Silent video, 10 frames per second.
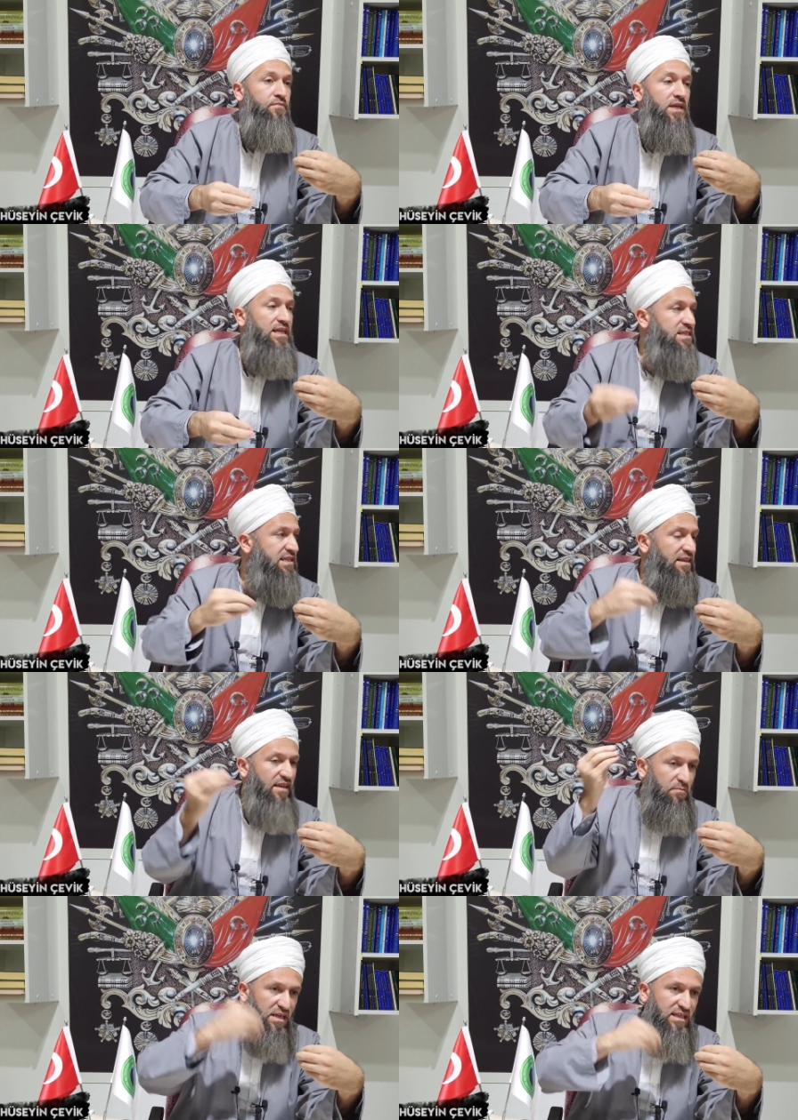İnsanlar
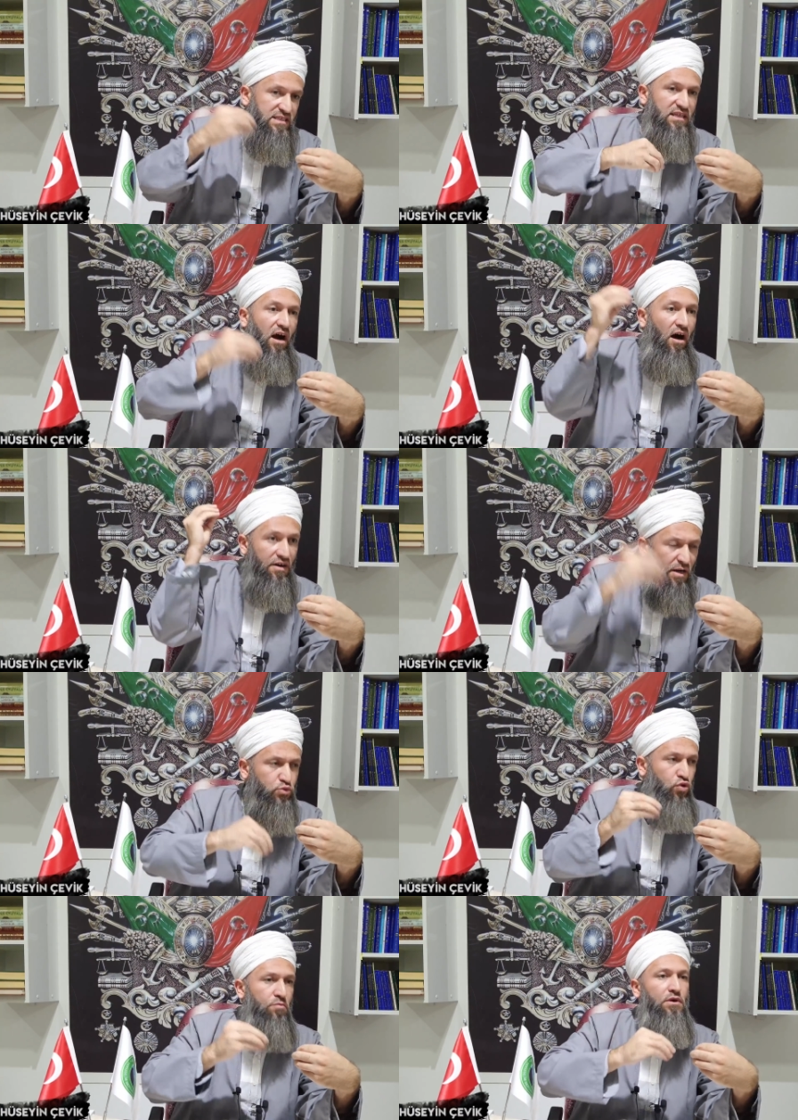midesine haram
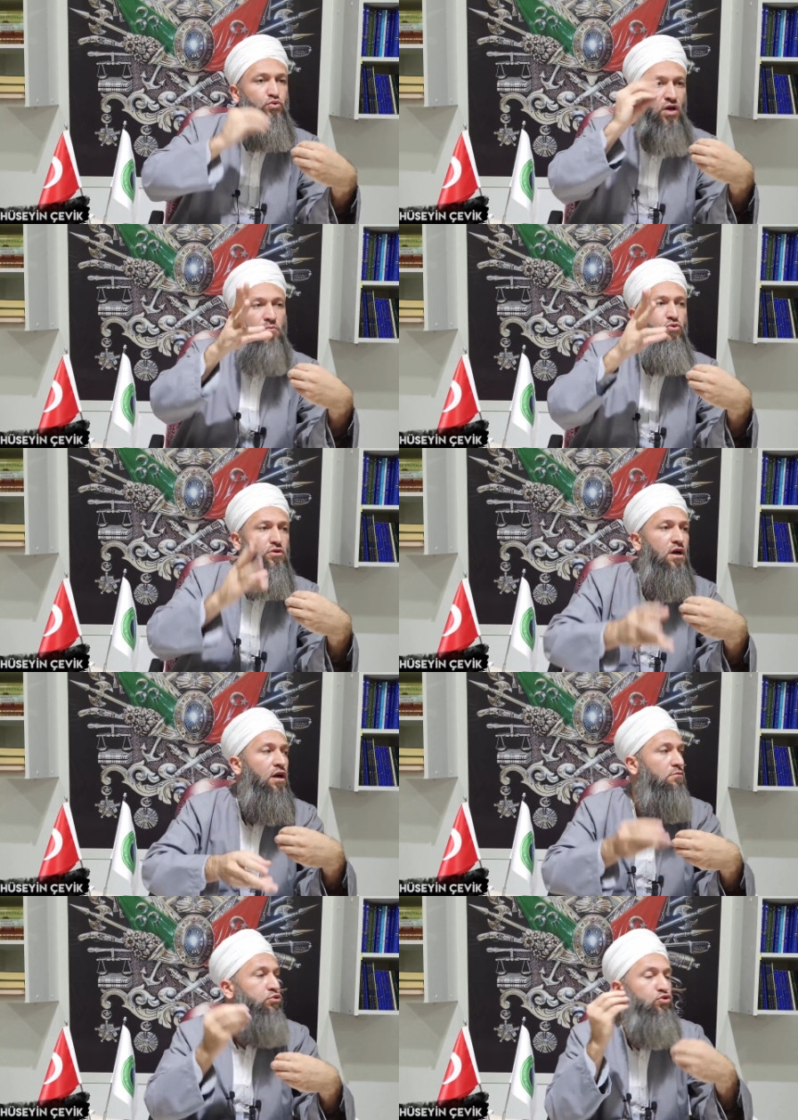sokmaya utanmıyor.
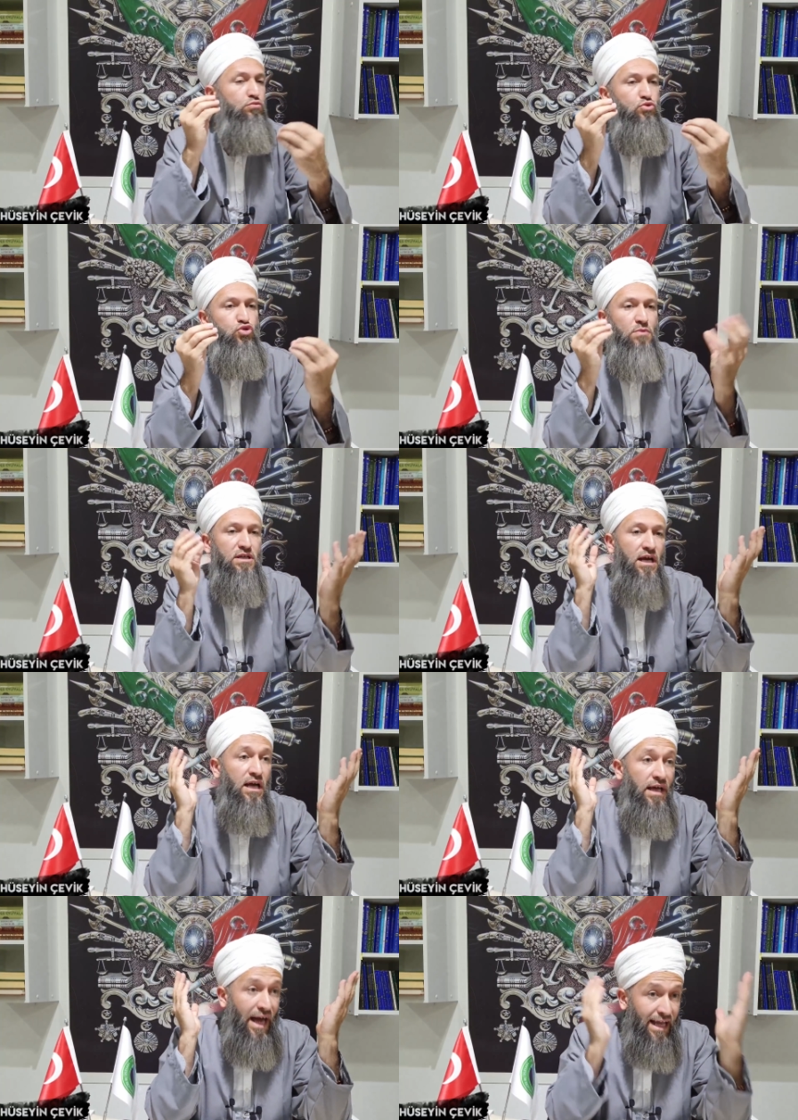Bugün Müslüman
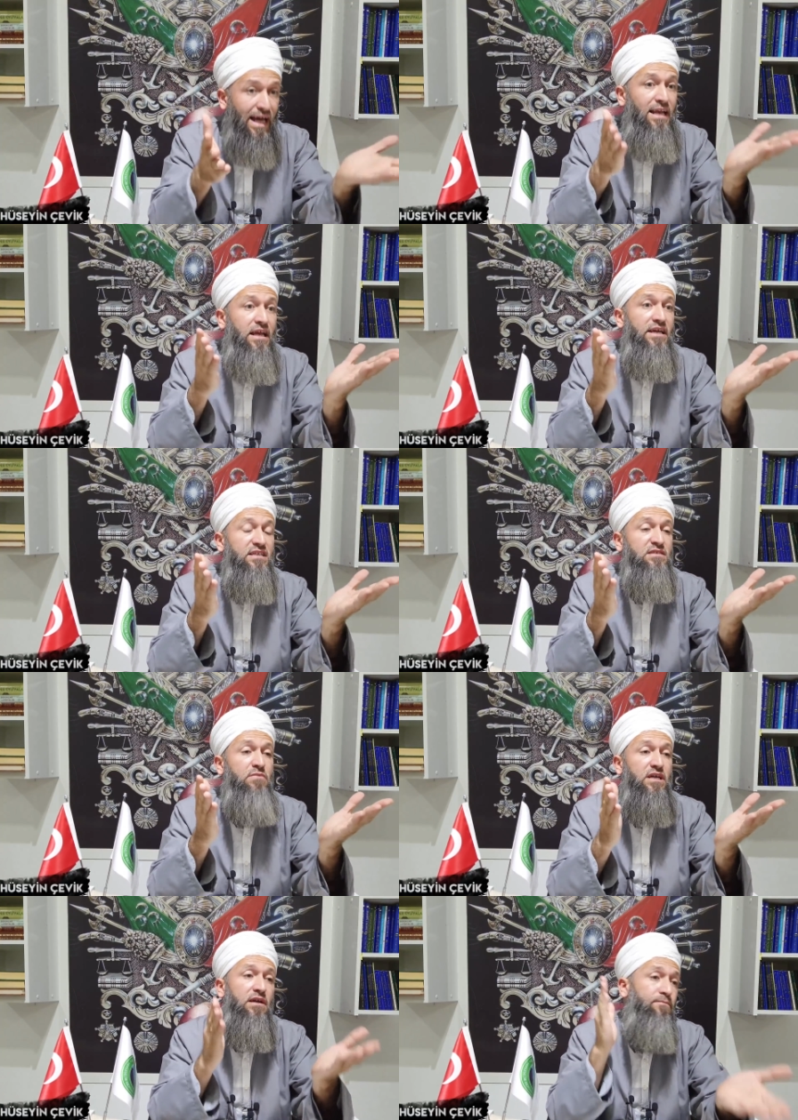helalle
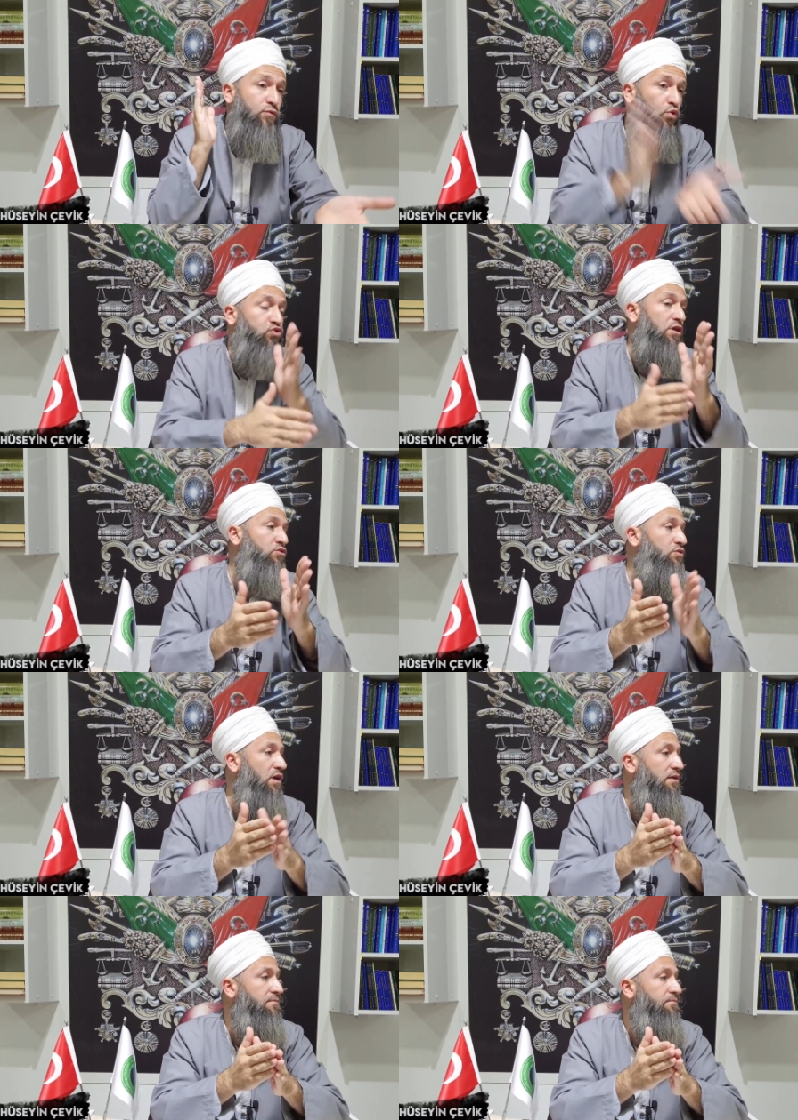yetinmeye utanıyor ya.